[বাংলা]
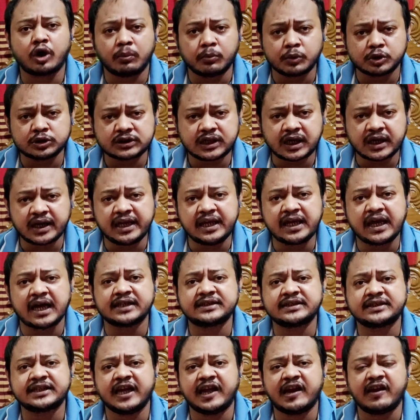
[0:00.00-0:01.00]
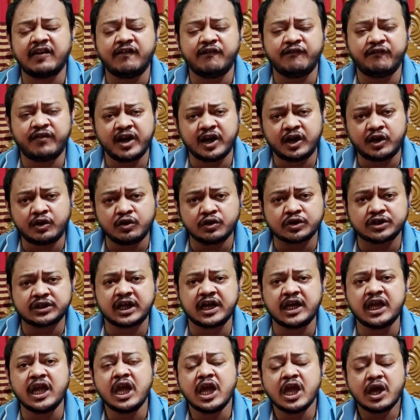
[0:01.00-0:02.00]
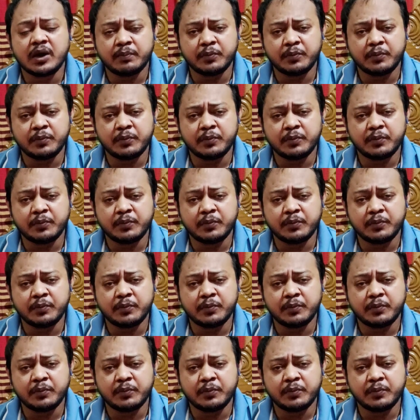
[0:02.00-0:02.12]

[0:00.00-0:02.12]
সমস্যা নেই আজকের ভিডিও সেই